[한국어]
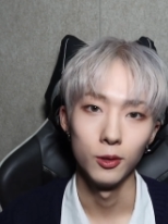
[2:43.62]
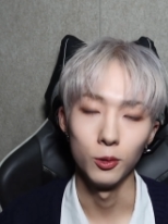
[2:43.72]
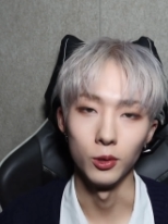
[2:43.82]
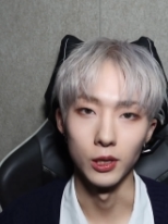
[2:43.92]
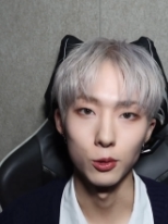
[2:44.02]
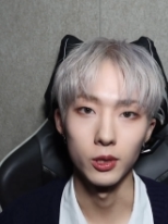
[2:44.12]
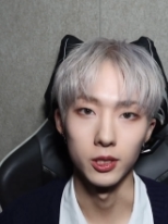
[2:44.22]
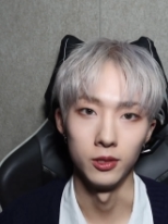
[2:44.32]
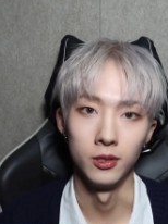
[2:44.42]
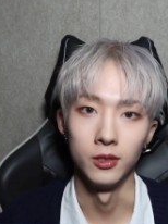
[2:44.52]
또
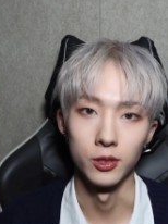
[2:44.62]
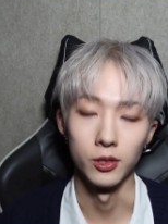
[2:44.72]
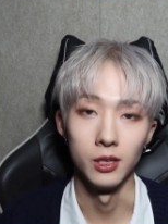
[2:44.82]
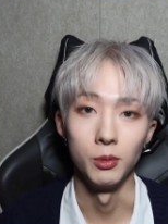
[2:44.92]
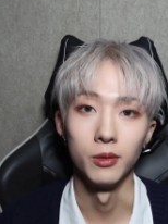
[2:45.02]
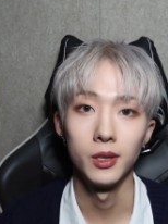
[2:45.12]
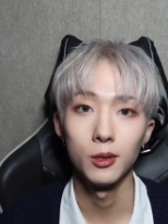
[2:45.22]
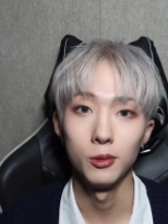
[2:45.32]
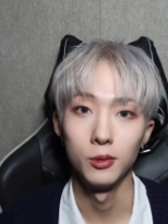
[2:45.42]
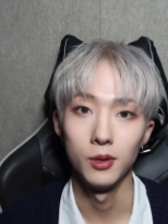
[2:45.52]
계속해서 저희 이번
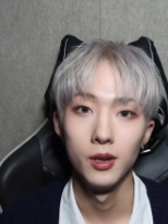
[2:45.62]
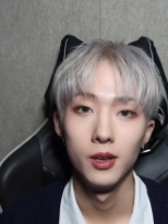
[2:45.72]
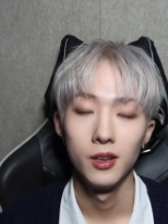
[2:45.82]
활동